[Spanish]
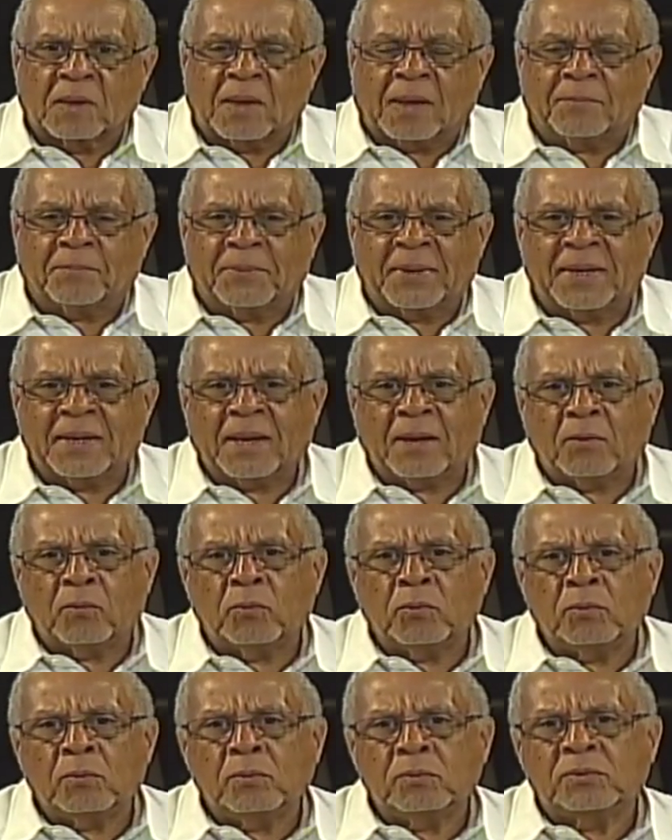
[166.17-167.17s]
Apenas
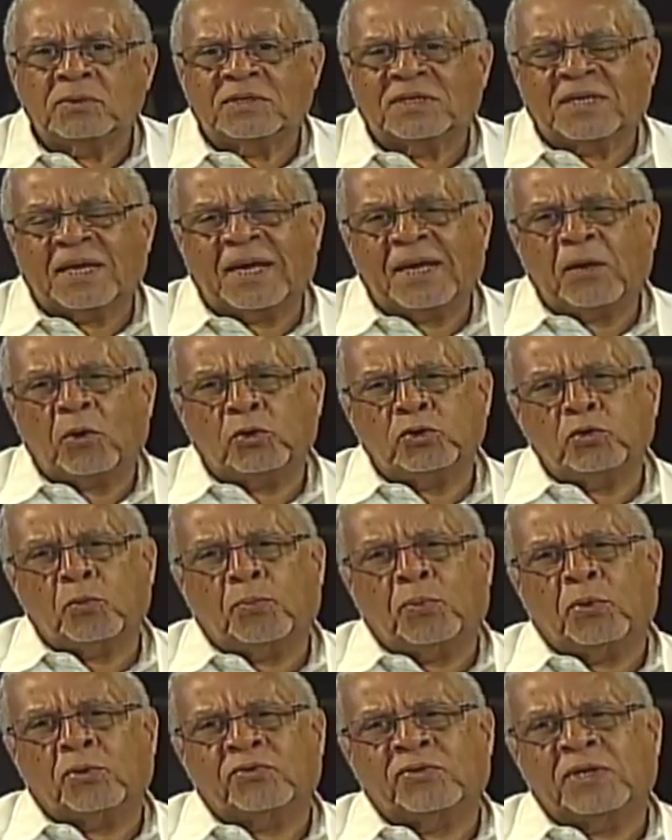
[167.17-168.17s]
un
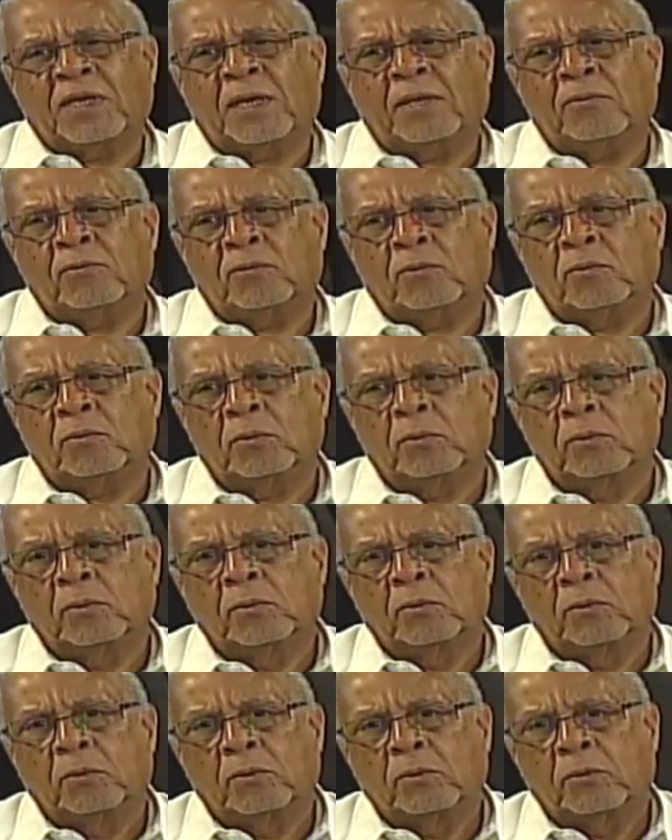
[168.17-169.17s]
6-8%
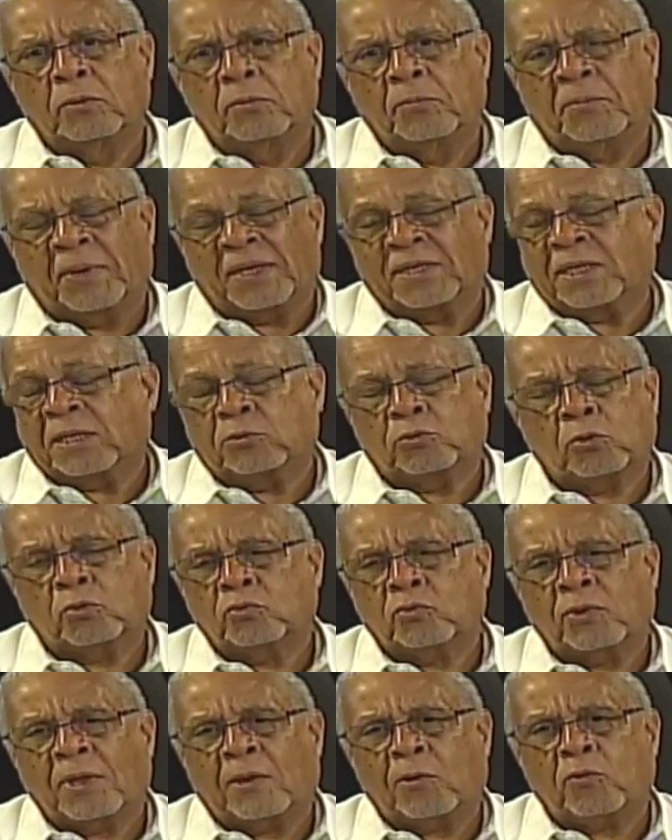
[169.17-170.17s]
presentó
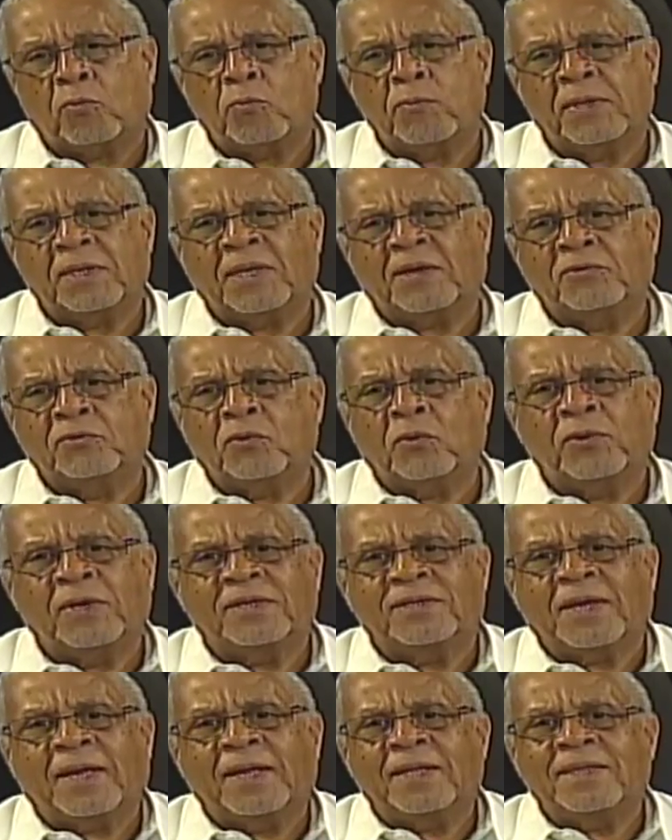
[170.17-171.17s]
toda la documentación y
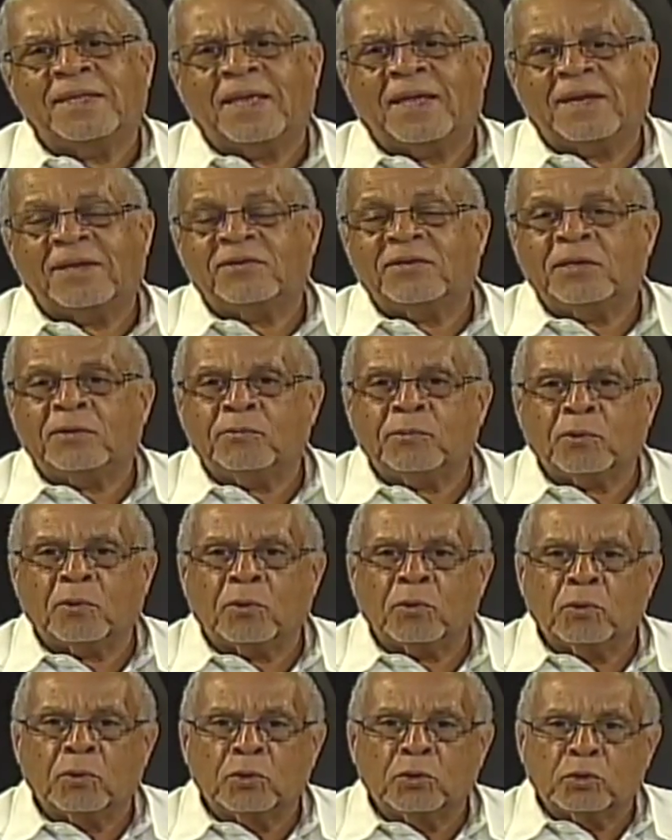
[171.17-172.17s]
esa gente
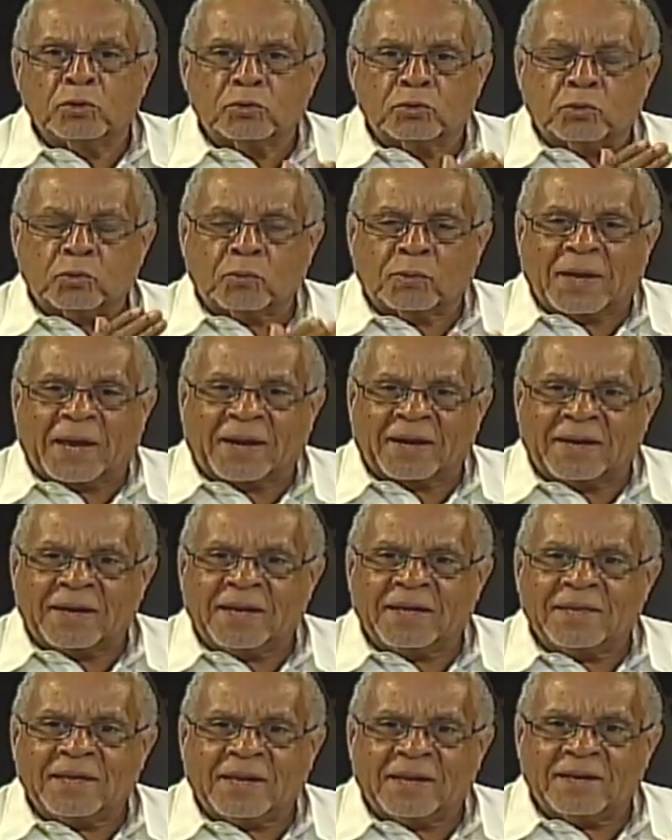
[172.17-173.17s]
recibió su
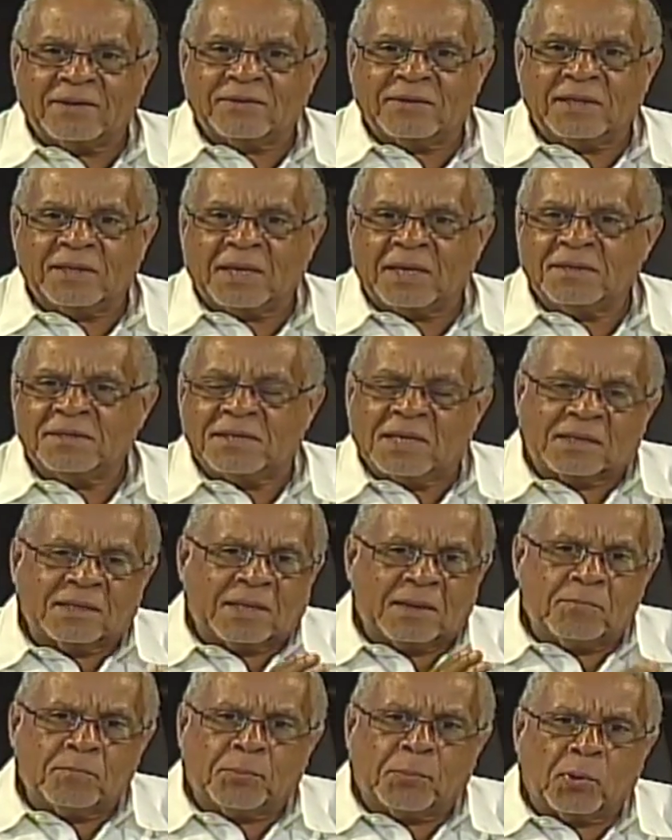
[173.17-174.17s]
carnet de residencia
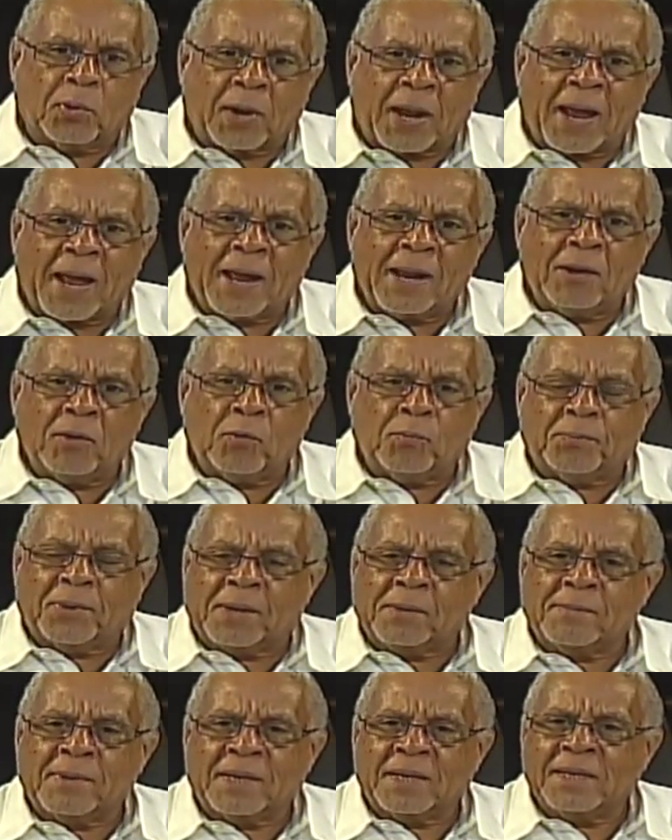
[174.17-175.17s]
temporal o
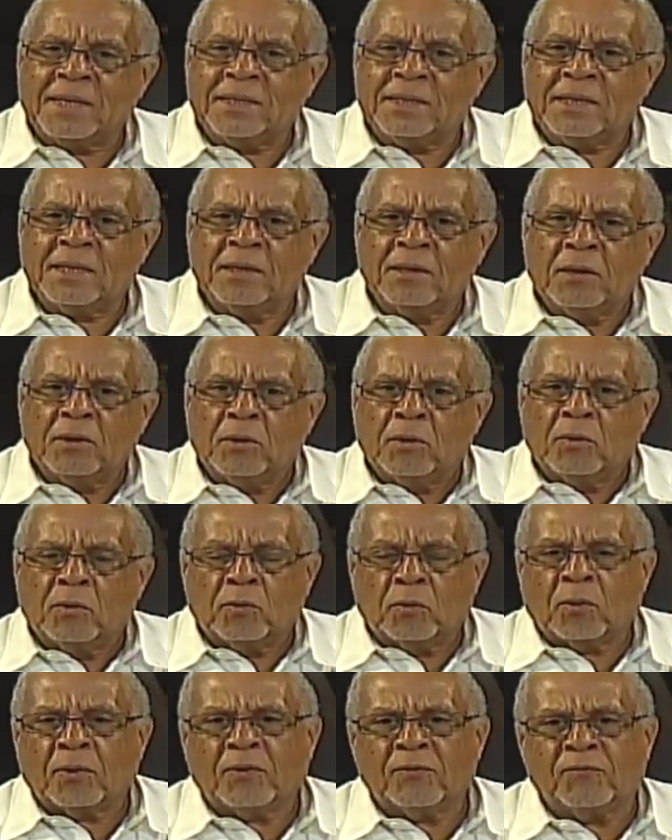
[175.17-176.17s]
permanente,
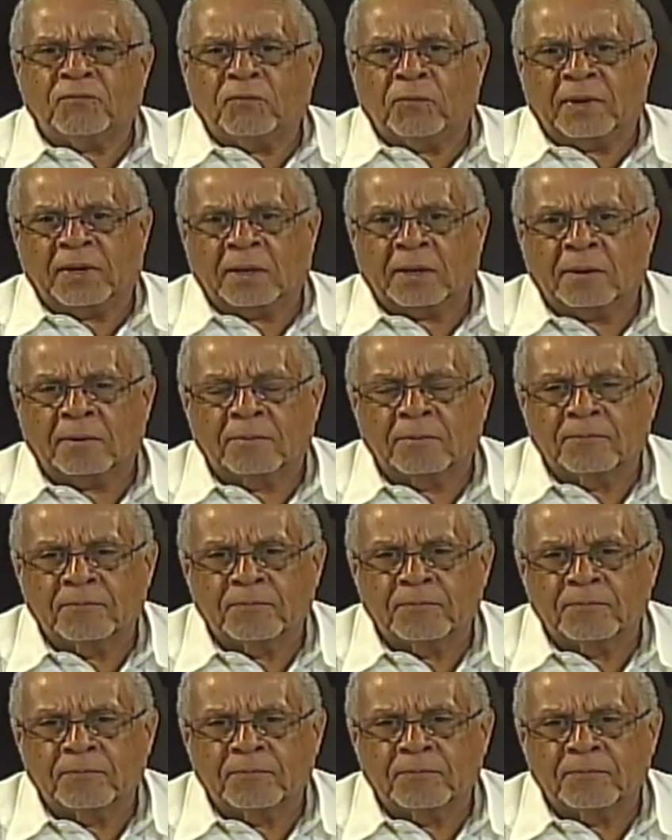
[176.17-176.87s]
lo que fuera.